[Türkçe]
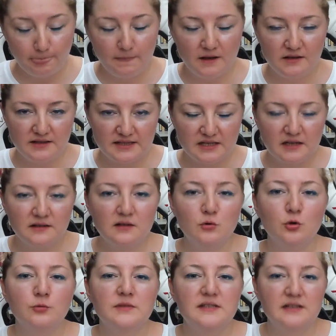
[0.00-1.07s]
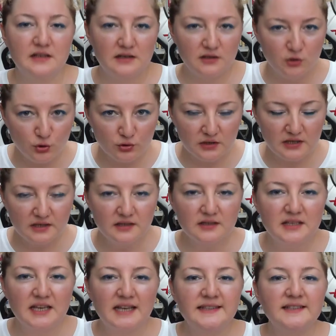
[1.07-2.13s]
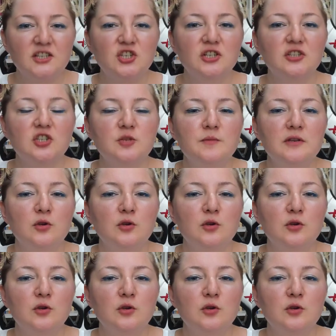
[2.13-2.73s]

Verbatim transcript: İnsanlar olması gerekiyor ki kendi çalışma